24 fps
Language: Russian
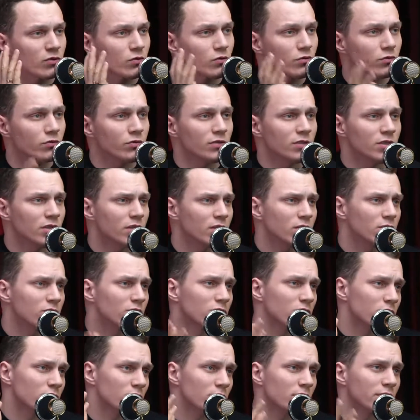Залузини
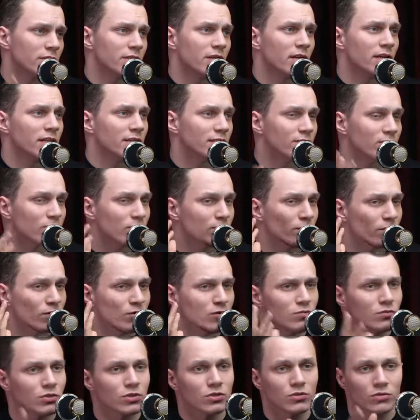еще и так далее и тому
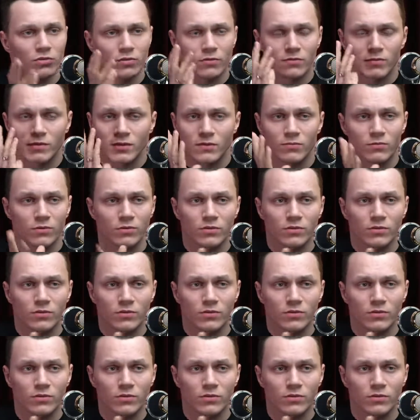подобное, что-то в этом